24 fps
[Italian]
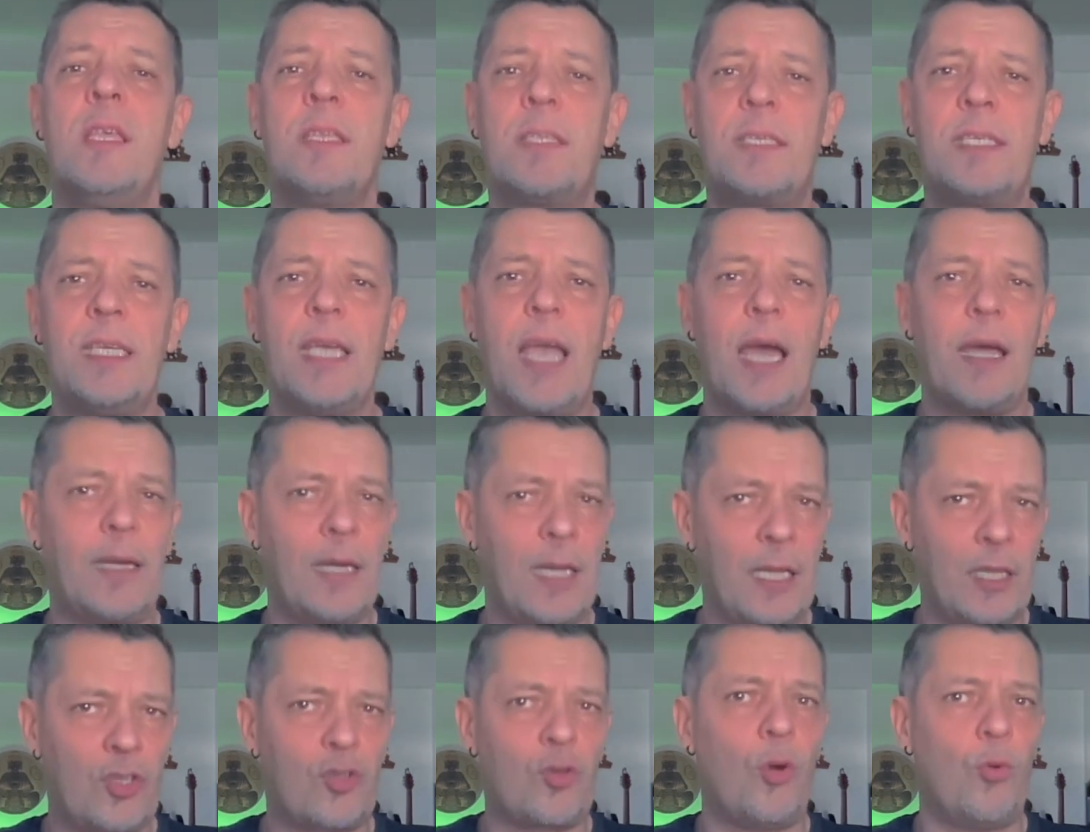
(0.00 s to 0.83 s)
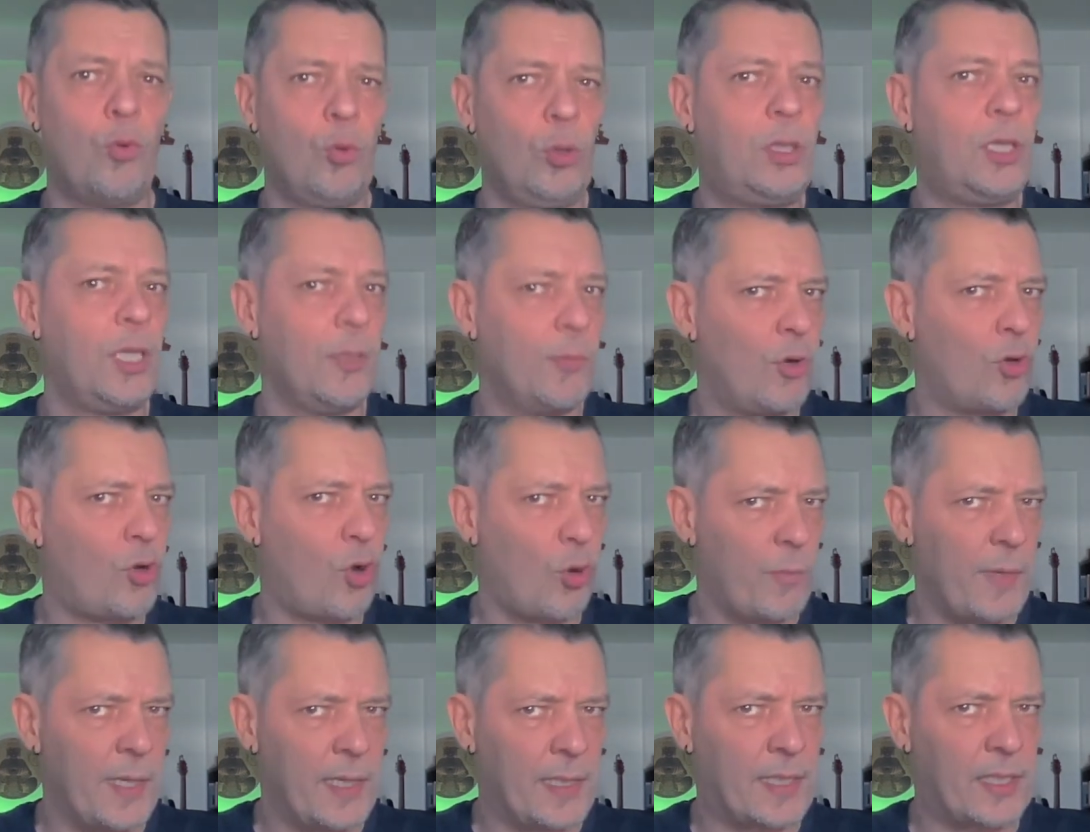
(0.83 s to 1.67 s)
sia nel suo ultimo
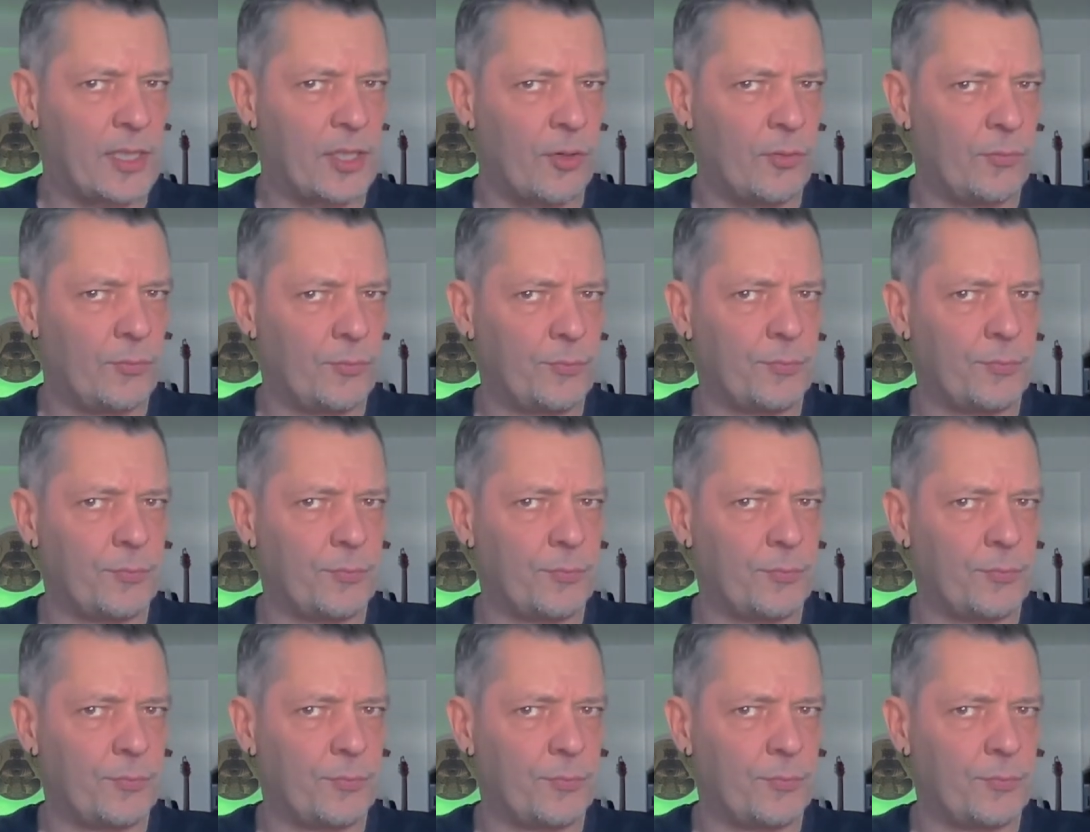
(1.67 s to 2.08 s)
comizio.